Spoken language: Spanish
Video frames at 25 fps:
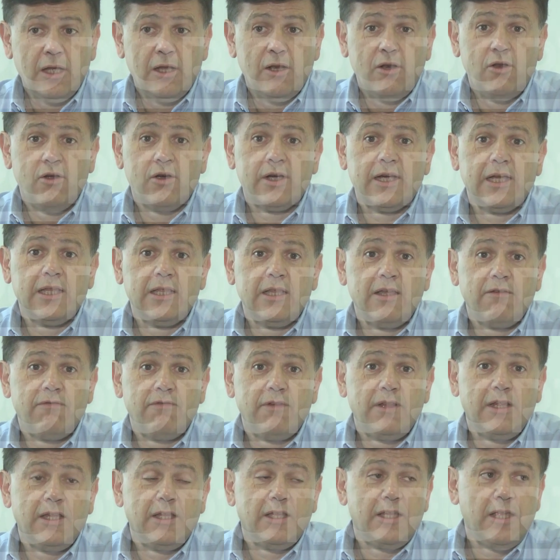Lo que en
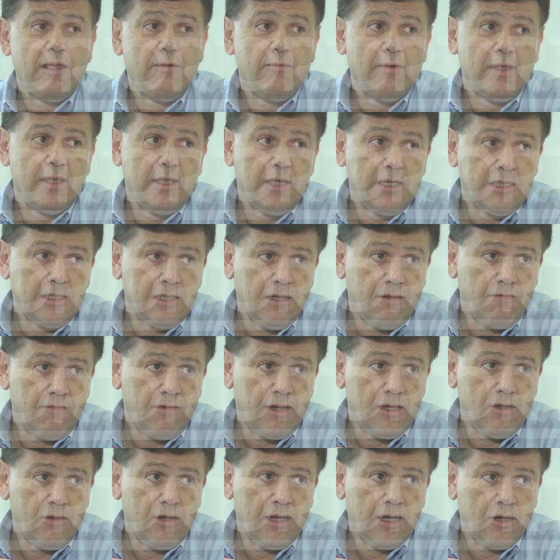definitiva dice el
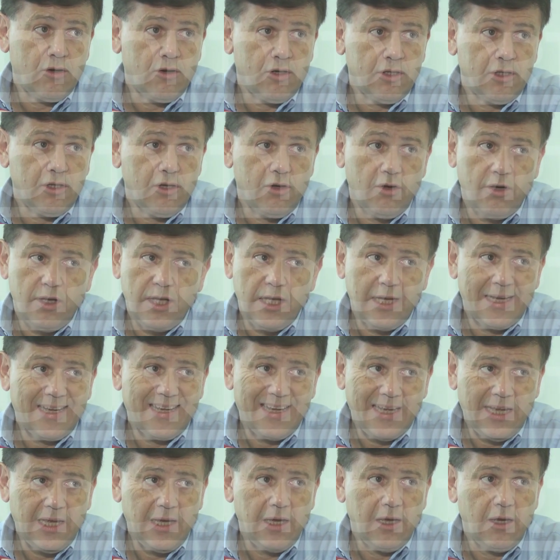fallo de la Corte hoy es
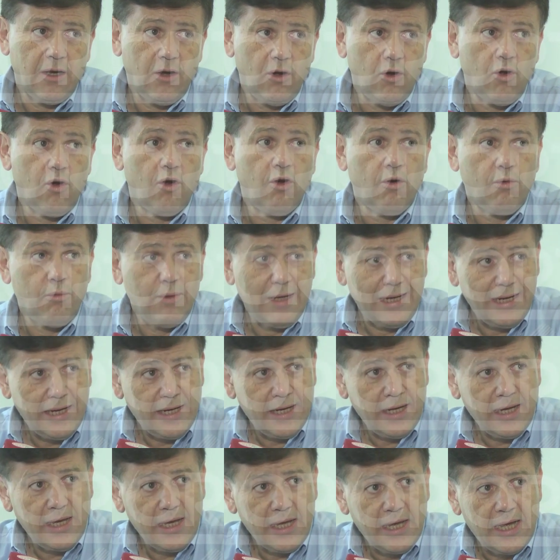que lo
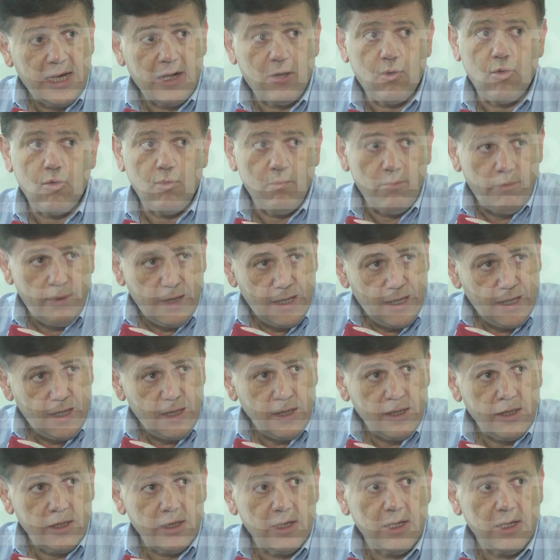obliga a cumplir